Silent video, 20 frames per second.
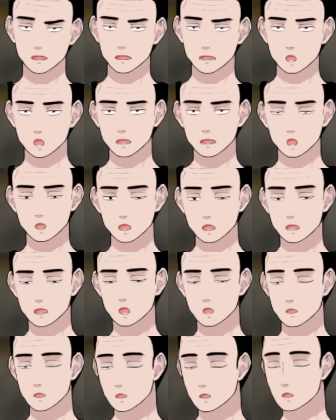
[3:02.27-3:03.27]
親は結
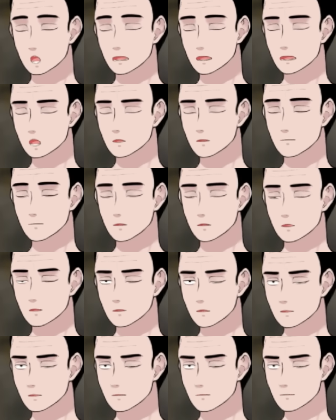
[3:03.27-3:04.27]
局、
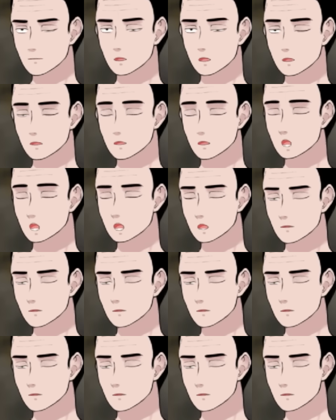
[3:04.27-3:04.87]
父親、